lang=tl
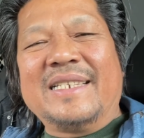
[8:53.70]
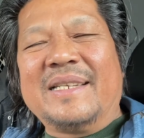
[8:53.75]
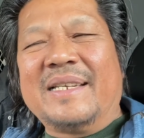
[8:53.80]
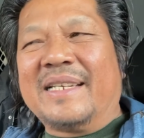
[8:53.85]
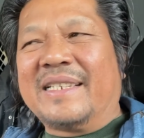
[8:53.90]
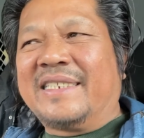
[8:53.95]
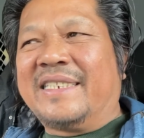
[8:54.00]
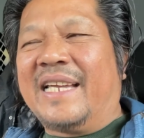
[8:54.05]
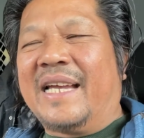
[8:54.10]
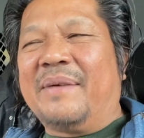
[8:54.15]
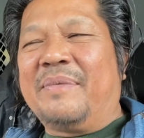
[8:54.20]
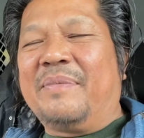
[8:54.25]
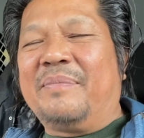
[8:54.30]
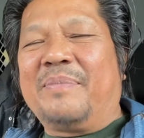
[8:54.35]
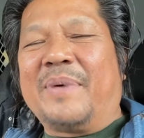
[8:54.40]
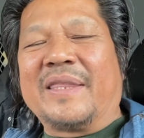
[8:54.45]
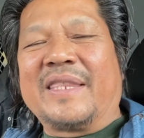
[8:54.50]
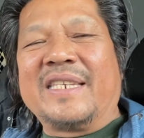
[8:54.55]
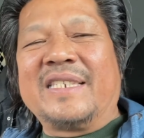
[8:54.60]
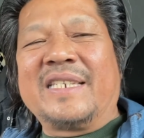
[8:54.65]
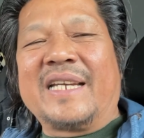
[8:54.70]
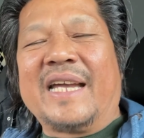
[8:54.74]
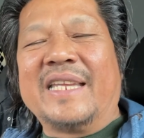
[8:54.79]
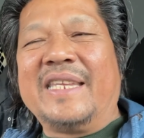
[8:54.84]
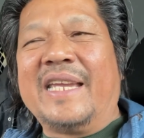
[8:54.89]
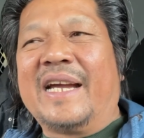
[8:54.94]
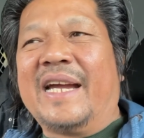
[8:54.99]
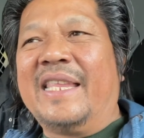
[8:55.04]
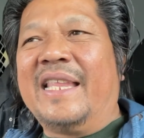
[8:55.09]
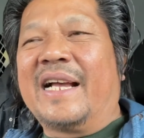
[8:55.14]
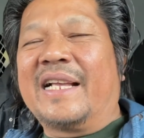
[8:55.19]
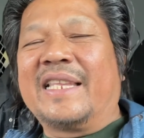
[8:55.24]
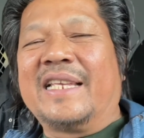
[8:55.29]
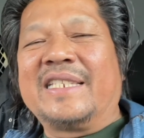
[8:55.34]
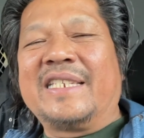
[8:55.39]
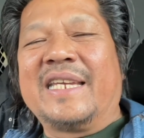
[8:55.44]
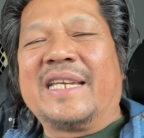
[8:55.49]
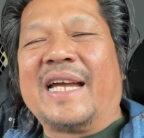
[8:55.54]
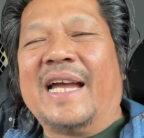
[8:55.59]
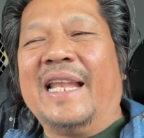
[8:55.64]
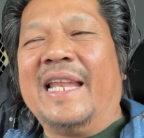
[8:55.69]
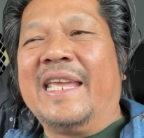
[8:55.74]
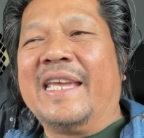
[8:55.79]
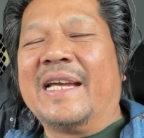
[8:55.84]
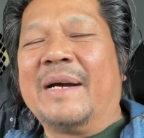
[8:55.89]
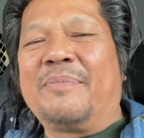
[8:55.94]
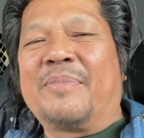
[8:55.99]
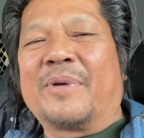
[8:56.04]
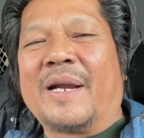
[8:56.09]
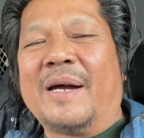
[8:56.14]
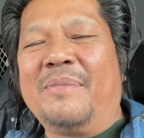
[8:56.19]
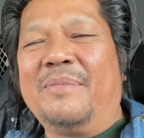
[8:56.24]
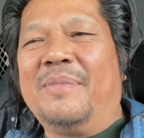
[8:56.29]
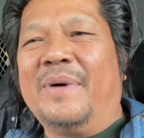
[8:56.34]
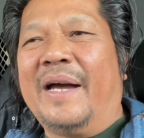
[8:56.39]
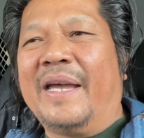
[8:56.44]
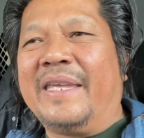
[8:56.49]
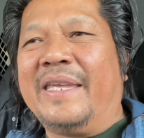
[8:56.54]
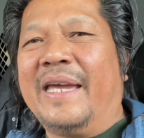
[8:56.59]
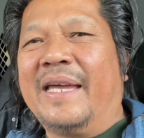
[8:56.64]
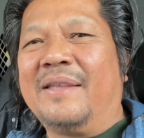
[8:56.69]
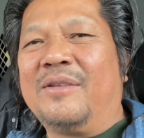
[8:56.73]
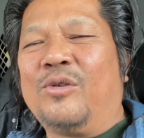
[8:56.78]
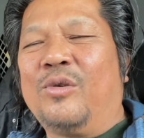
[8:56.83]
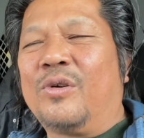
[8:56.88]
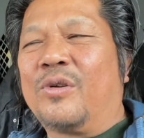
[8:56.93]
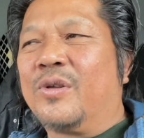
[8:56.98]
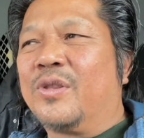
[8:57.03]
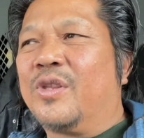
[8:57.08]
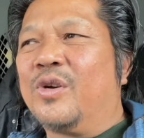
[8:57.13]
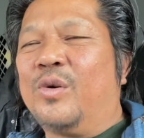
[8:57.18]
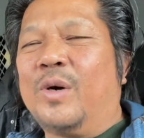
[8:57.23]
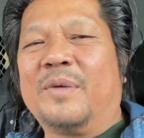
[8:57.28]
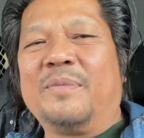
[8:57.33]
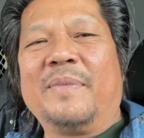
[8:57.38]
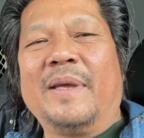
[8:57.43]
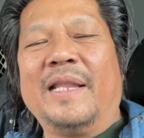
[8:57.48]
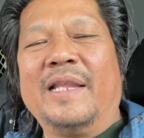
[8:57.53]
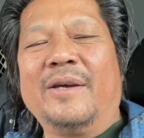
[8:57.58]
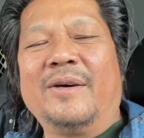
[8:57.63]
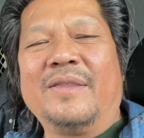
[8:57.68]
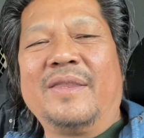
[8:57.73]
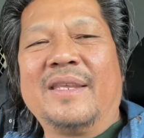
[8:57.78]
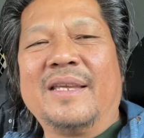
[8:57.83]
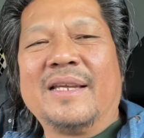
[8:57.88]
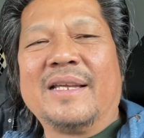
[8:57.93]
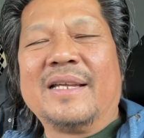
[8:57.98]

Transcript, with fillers: Sa, pati sa kanyang anak na si Kalinga Prab. Ayan, oh, road to 1 million.